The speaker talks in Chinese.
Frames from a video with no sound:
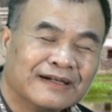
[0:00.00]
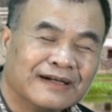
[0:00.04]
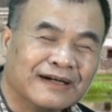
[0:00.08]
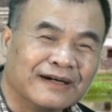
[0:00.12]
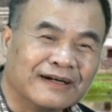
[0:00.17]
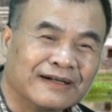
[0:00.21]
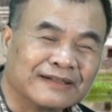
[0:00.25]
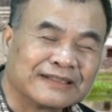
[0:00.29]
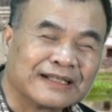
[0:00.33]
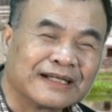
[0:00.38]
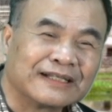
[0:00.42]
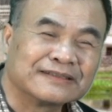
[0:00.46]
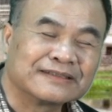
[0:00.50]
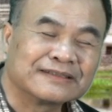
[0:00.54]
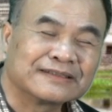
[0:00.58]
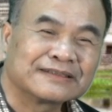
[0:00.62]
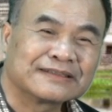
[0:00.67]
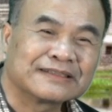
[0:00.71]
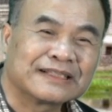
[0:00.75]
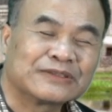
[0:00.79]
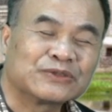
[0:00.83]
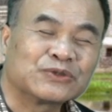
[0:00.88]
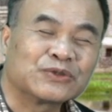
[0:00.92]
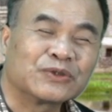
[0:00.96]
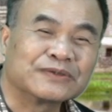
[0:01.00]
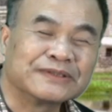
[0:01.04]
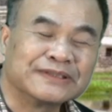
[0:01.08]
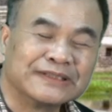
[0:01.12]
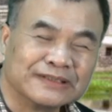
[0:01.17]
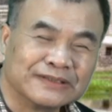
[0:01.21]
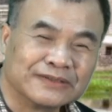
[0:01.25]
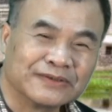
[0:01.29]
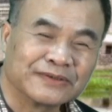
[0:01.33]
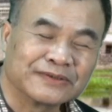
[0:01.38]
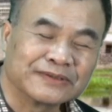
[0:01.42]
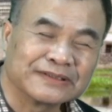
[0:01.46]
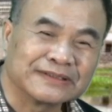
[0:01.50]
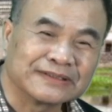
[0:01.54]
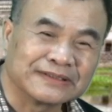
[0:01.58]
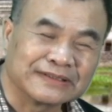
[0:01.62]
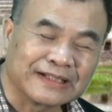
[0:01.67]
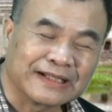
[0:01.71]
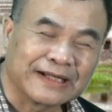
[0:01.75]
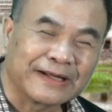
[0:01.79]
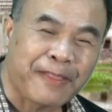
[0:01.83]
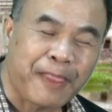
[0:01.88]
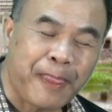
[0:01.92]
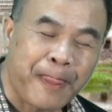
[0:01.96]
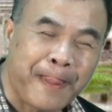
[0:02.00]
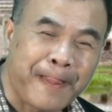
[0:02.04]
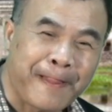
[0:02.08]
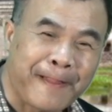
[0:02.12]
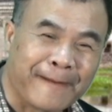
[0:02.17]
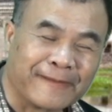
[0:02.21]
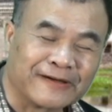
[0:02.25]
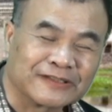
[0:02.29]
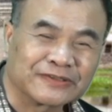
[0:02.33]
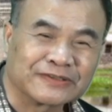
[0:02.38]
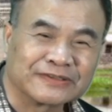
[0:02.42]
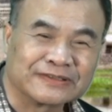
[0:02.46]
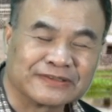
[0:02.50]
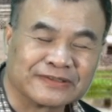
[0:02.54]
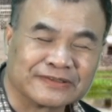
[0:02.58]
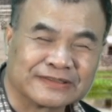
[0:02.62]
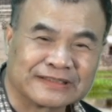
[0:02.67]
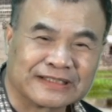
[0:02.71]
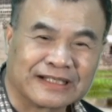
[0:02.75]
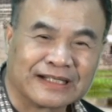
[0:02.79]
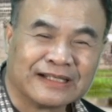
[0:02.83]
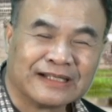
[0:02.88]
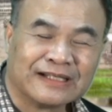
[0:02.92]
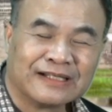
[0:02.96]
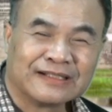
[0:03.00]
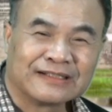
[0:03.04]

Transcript: 呃，当然这是在宋钦宗时代啊，宋钦宗时代。